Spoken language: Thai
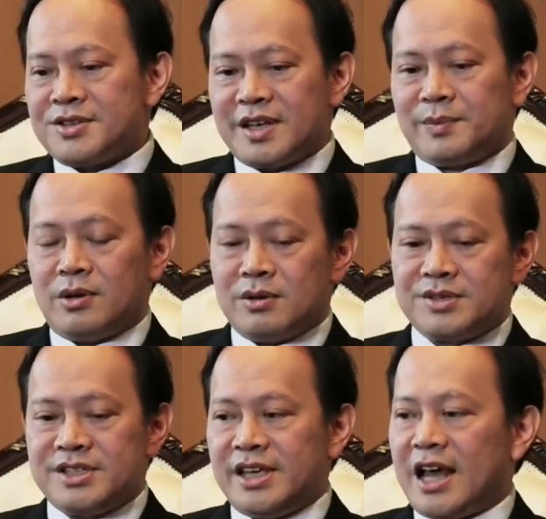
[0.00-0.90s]
คอนเซปต์ของ
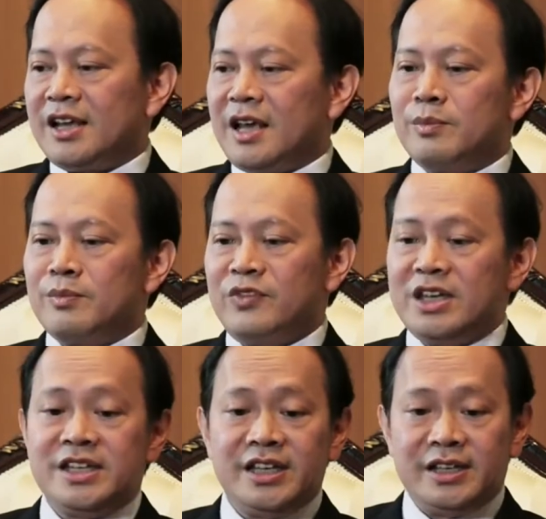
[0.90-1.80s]

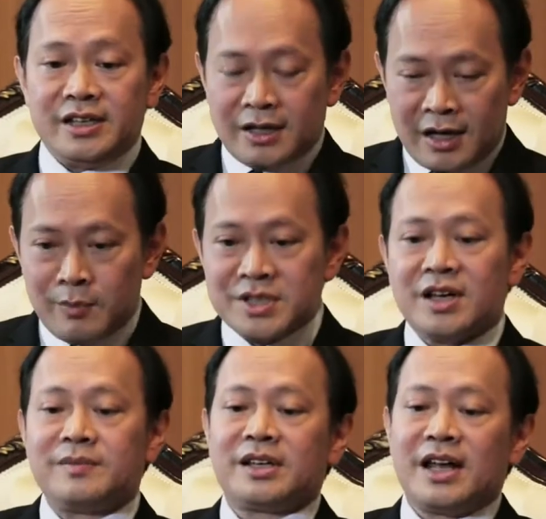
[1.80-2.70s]
CLMVT เข้ามา
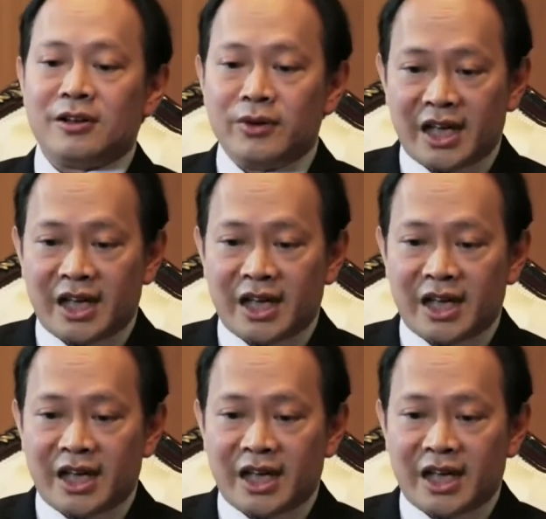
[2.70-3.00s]
เสริมทางด้านขอ